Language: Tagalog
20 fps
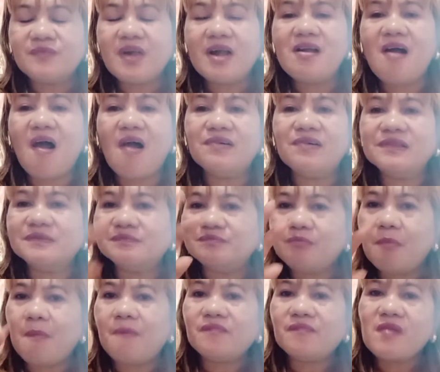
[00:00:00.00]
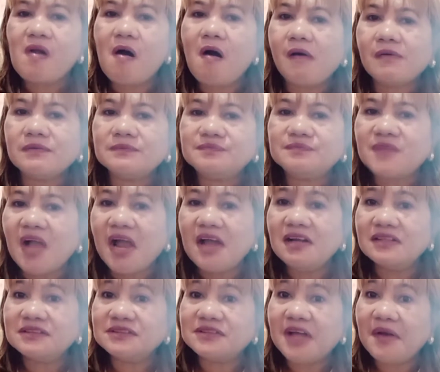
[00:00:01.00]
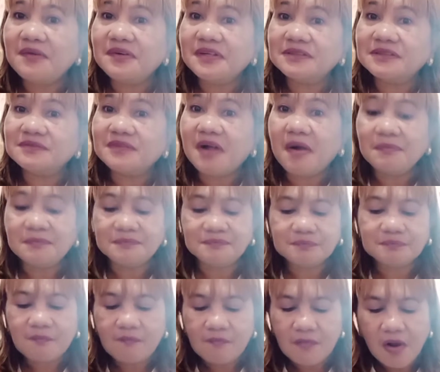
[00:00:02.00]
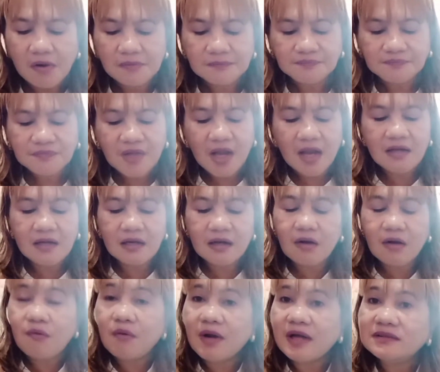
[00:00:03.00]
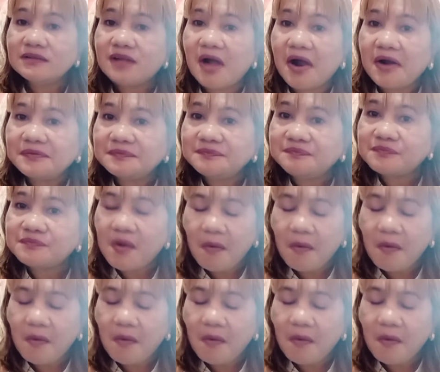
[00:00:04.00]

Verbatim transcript: Kaya na. Kain lang tayo din na. Kain lang ako guys ha.